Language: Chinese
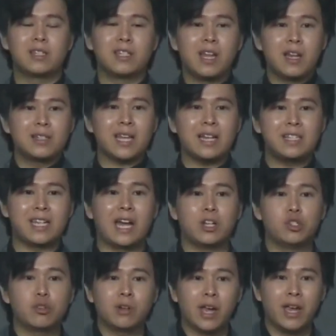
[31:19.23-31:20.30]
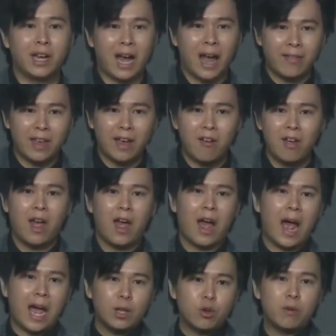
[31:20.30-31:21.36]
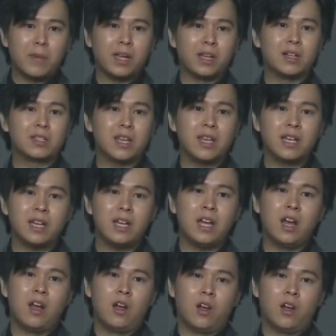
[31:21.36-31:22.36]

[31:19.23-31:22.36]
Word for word: 今天在家你就可以看到爱多美的这一个，